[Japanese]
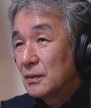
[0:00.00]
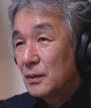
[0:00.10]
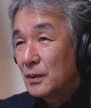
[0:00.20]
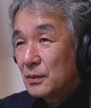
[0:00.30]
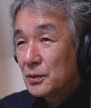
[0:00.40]

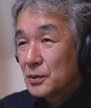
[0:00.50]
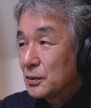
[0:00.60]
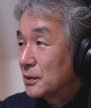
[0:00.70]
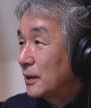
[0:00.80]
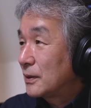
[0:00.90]
俺の
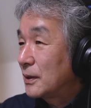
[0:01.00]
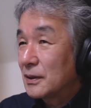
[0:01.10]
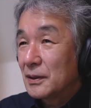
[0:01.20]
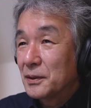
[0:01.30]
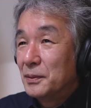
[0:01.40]
取材か
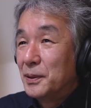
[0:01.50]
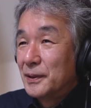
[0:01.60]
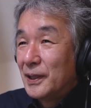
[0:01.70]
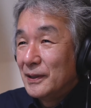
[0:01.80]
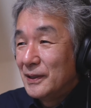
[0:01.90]
なと
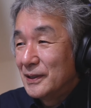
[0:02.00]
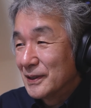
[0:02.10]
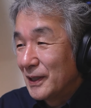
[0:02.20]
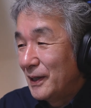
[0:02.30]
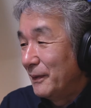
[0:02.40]
思ったんで
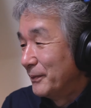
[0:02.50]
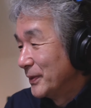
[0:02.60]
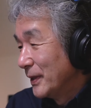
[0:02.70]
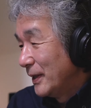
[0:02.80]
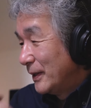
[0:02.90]
すが
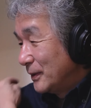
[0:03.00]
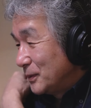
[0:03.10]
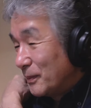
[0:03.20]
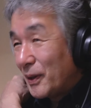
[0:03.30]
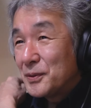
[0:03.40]

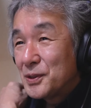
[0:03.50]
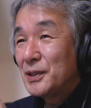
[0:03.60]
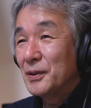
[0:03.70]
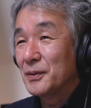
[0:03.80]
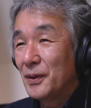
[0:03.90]
真
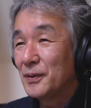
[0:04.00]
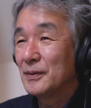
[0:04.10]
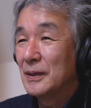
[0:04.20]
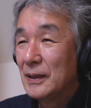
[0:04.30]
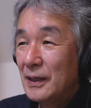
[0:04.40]
後ろ
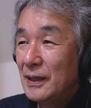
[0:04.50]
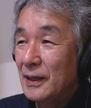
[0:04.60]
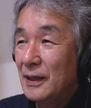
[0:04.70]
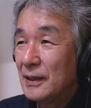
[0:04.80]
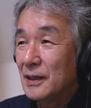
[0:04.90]
の、
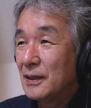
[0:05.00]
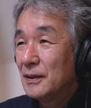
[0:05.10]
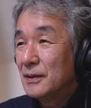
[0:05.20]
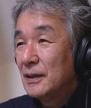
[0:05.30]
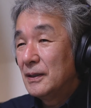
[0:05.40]

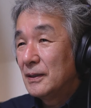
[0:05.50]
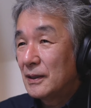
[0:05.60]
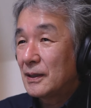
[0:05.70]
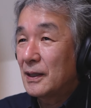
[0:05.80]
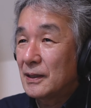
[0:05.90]

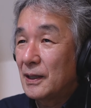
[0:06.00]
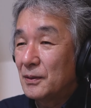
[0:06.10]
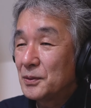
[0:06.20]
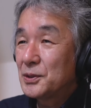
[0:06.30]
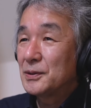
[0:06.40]
えー、方
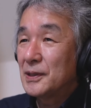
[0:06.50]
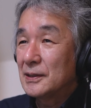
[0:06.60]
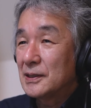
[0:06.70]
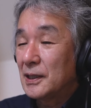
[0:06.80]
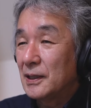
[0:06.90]
を取
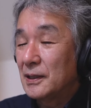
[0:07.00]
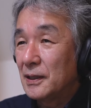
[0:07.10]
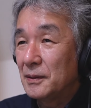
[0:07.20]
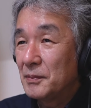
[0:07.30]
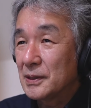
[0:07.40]
材され
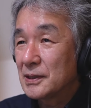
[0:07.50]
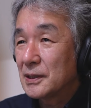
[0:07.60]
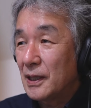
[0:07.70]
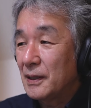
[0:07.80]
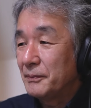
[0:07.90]
ていま
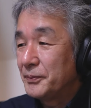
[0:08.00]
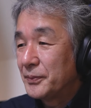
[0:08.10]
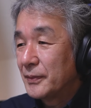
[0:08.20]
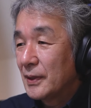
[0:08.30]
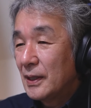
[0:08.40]
したい
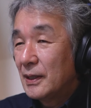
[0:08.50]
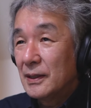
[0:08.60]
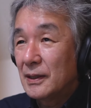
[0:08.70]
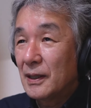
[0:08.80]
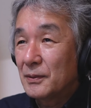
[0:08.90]

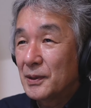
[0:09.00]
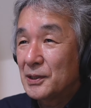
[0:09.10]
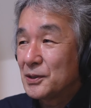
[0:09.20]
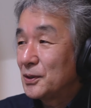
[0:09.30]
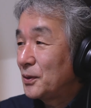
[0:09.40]
や
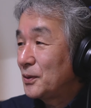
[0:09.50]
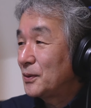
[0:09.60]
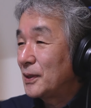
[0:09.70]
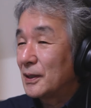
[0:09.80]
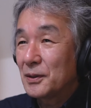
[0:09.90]
私の
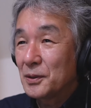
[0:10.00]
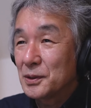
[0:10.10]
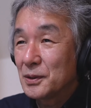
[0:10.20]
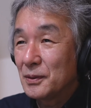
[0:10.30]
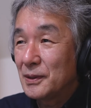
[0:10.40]
ような
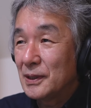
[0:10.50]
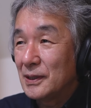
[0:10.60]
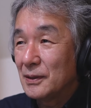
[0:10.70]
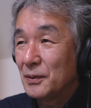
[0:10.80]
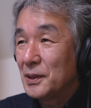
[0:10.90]
年寄
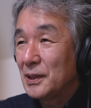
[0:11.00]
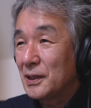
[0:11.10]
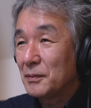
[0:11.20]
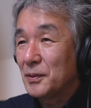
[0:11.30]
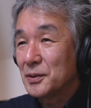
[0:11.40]
りを
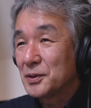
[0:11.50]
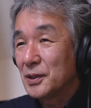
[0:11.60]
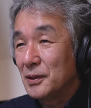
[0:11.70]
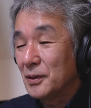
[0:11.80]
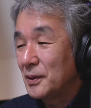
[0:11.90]
インタビュー
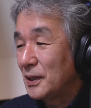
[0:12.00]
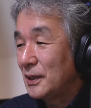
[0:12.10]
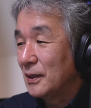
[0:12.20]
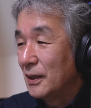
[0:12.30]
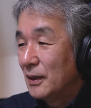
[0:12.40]
するよ
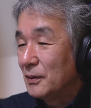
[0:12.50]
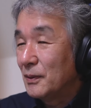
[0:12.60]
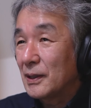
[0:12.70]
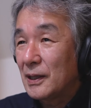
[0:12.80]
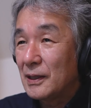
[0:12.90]
り
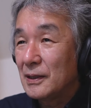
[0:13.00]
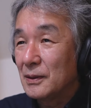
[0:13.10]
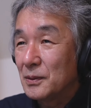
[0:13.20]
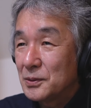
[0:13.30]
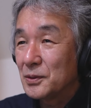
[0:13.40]
若い
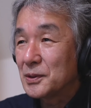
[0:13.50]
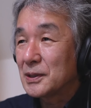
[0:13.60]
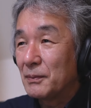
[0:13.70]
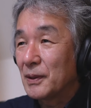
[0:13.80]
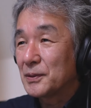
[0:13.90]
お嬢
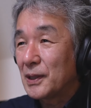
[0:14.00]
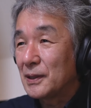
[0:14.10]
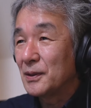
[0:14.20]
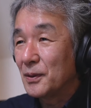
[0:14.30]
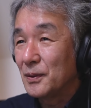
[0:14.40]
様2
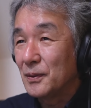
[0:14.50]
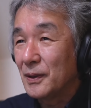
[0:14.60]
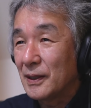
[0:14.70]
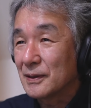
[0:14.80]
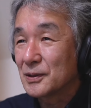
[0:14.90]
人の方
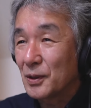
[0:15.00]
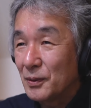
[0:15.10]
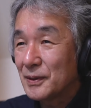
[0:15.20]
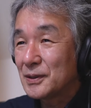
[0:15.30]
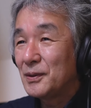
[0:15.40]
がそ
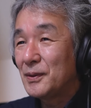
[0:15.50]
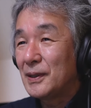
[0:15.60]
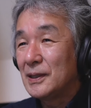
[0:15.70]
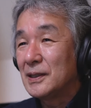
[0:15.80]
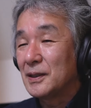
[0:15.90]
れはそれは
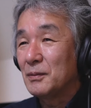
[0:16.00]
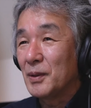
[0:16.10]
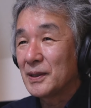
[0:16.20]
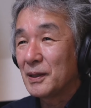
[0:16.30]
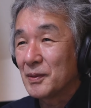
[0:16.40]
いいに決
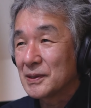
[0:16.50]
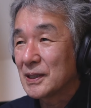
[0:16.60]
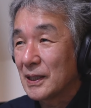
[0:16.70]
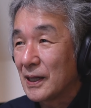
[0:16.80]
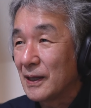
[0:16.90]
まってます
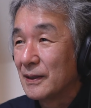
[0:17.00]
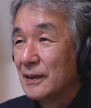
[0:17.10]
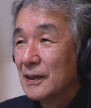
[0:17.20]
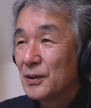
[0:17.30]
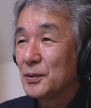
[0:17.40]
から
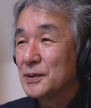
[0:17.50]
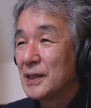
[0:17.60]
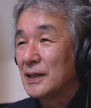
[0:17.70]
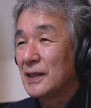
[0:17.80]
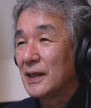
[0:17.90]
当
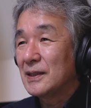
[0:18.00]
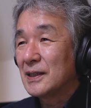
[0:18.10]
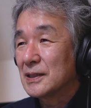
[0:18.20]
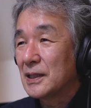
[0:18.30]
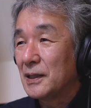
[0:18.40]
然なん
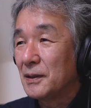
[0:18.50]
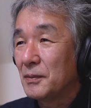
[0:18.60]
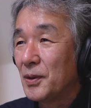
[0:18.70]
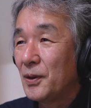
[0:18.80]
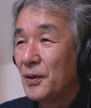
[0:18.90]
ですけれど
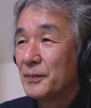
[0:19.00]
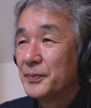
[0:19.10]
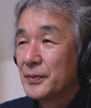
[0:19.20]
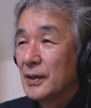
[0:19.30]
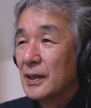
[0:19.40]
も
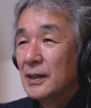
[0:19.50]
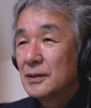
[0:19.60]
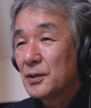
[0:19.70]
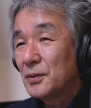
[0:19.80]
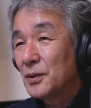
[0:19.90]

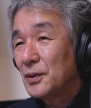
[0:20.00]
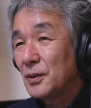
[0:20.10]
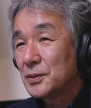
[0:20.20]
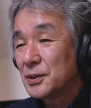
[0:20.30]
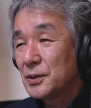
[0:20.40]
その
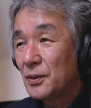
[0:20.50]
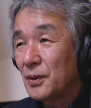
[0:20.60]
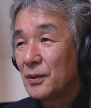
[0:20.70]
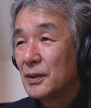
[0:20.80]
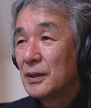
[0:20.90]
様子
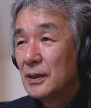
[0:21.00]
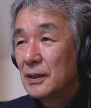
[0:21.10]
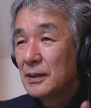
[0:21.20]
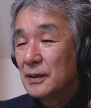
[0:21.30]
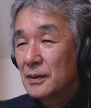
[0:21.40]
を
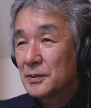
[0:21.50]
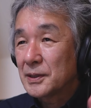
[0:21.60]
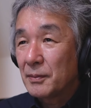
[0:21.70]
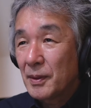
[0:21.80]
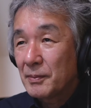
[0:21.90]

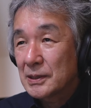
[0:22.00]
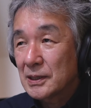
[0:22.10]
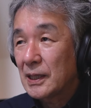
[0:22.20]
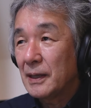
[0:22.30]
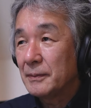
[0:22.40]
収めま
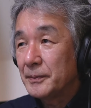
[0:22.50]
した